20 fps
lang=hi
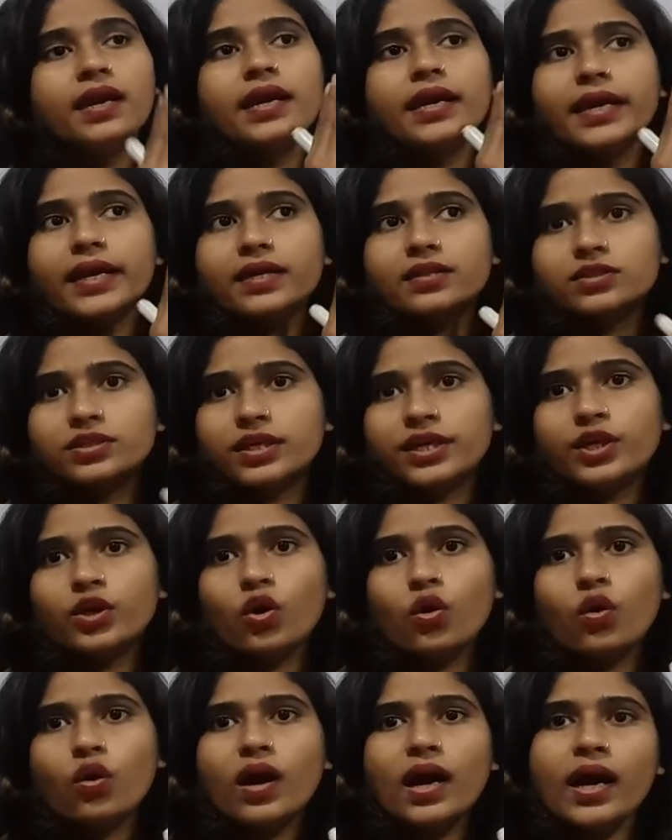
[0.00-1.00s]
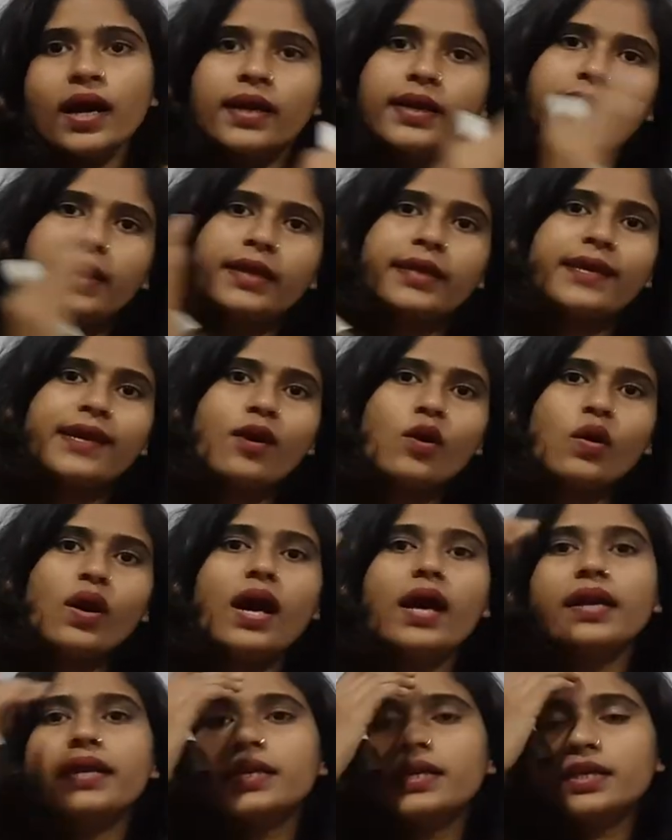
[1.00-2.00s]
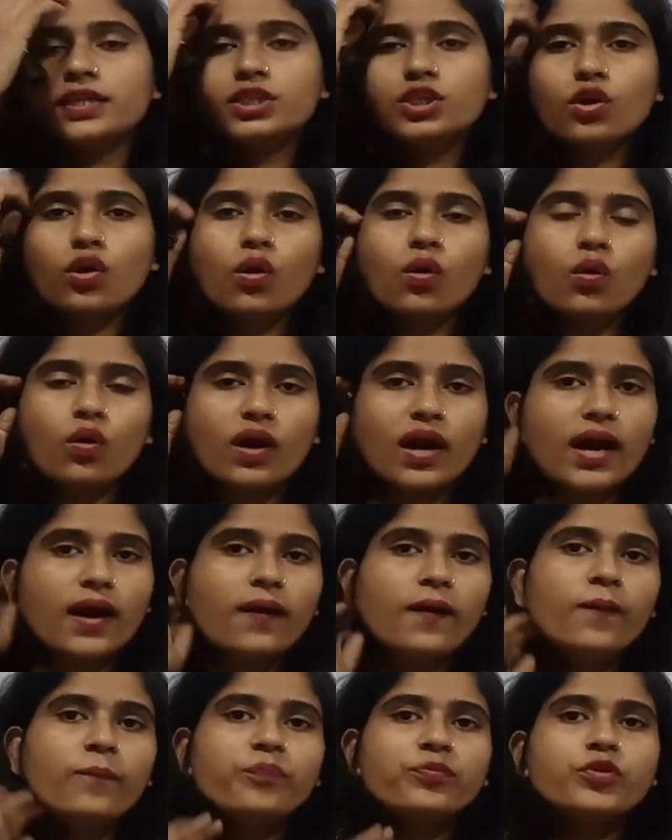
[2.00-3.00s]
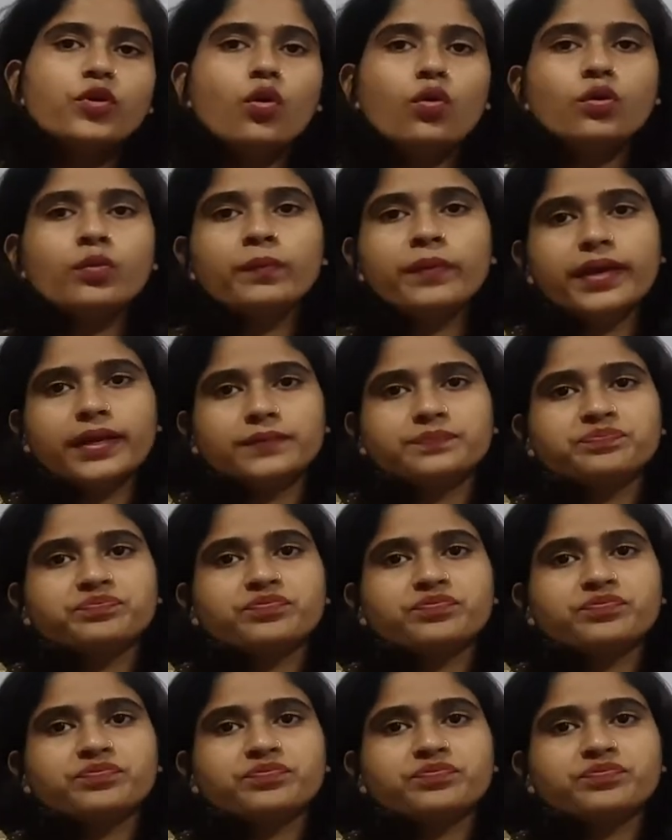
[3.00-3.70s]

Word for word: एक थ्रियो होगा एक क्या होगा इरीथ्रो होगा तो उनमें